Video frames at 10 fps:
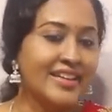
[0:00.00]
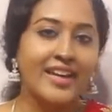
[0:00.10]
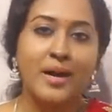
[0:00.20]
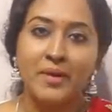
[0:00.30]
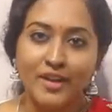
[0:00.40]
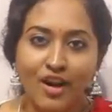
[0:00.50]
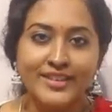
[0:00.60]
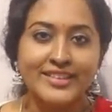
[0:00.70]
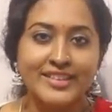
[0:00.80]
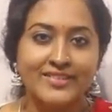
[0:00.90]
ஏன்னா அம்மா
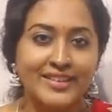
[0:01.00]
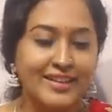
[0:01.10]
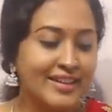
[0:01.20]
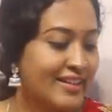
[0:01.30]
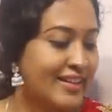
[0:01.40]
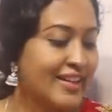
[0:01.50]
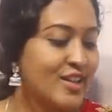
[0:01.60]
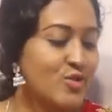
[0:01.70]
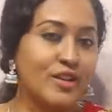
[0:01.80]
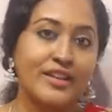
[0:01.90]
நார்த்லேருந்து வந்திருக்காங்க இல்லையா ஸோ